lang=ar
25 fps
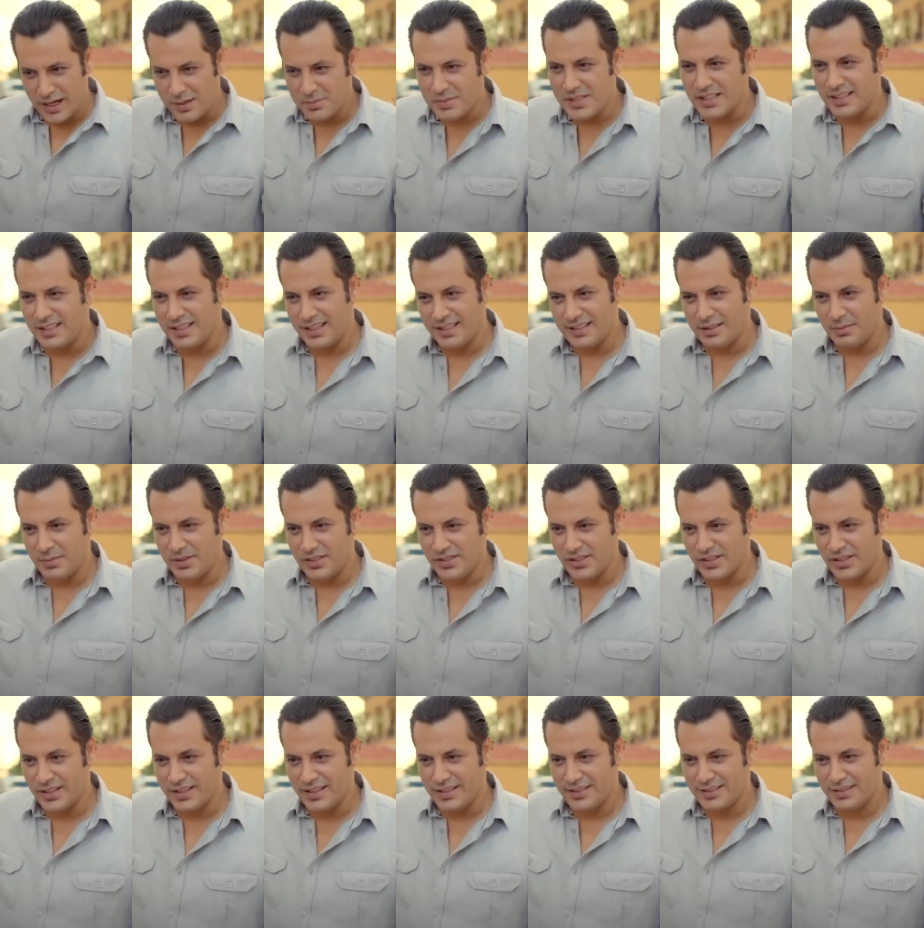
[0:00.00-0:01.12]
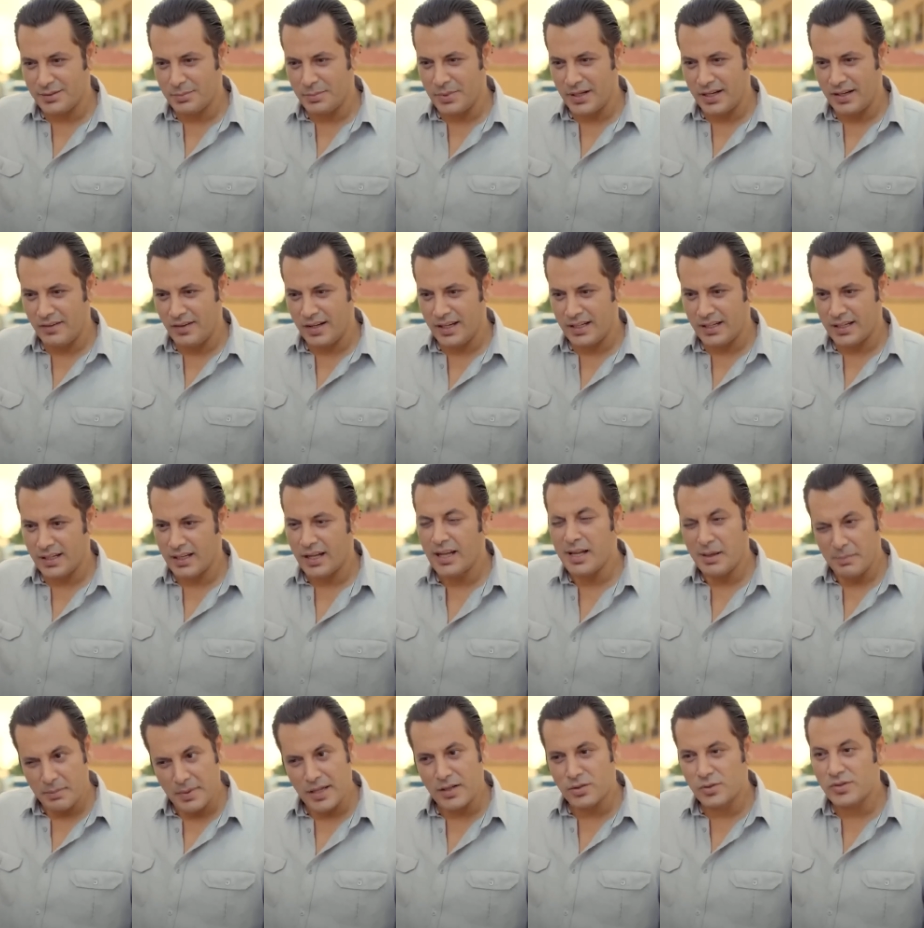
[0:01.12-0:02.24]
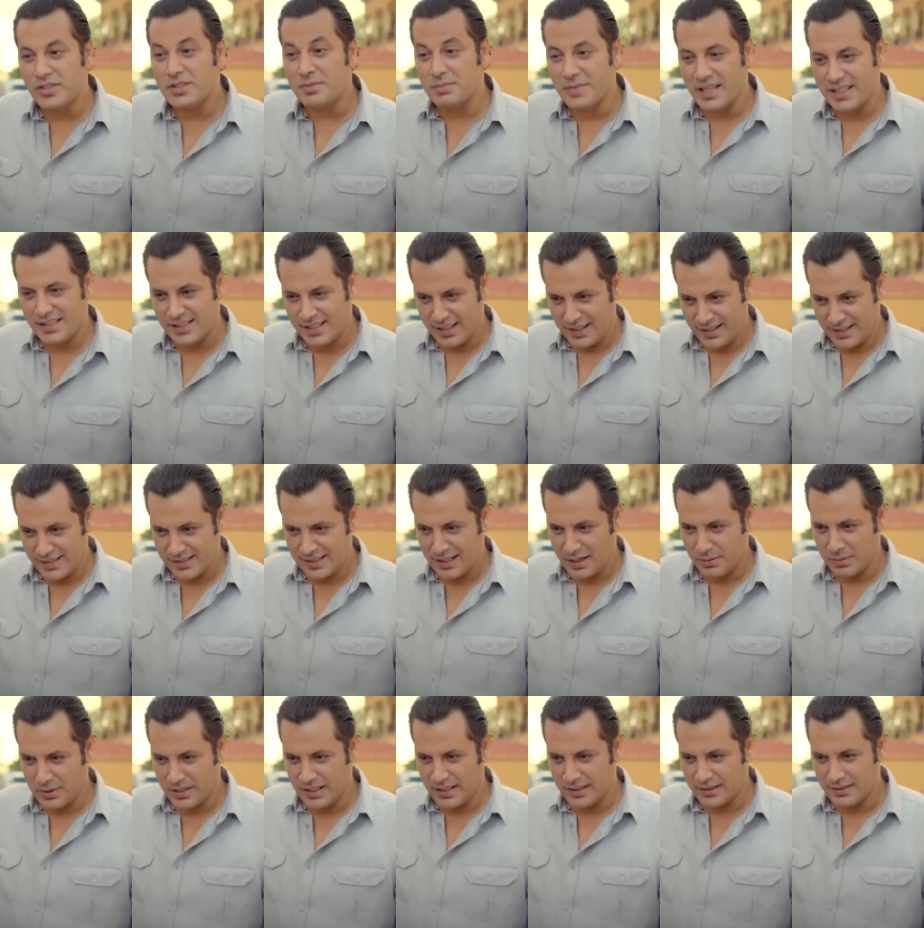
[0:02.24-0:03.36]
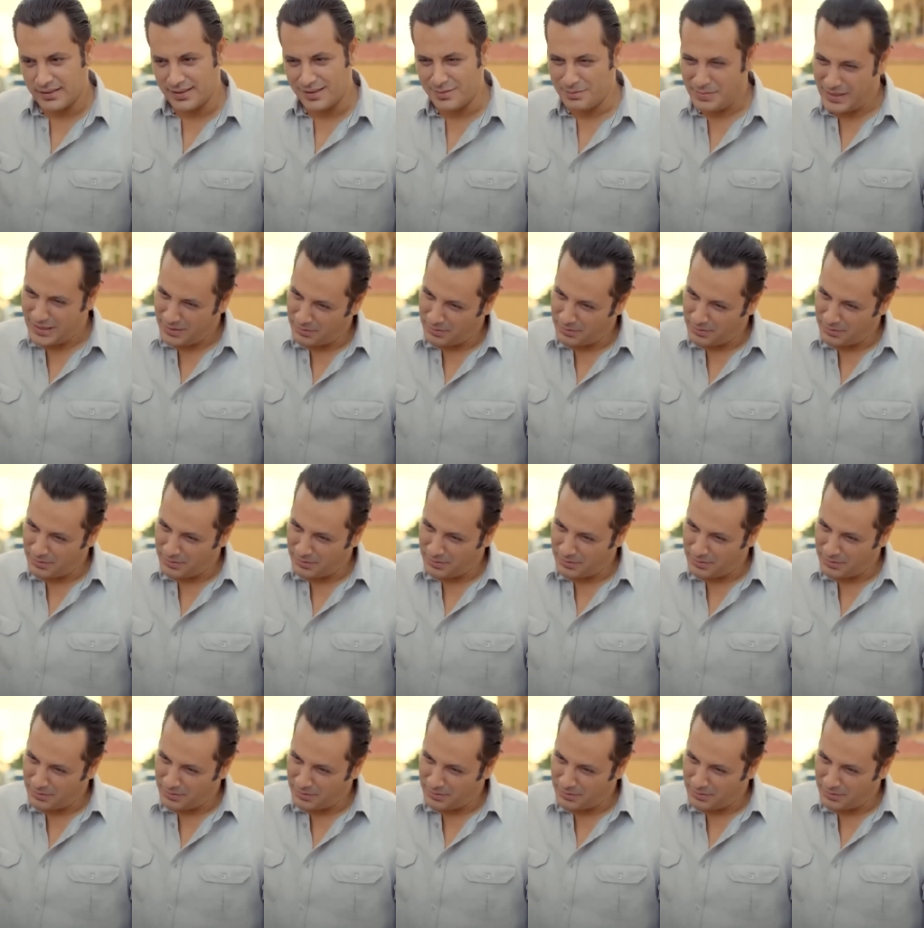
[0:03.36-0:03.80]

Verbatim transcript: مصاري دراسه ديما انا حاطهم على طرف وبدي احطهم بحسابك انت انا ما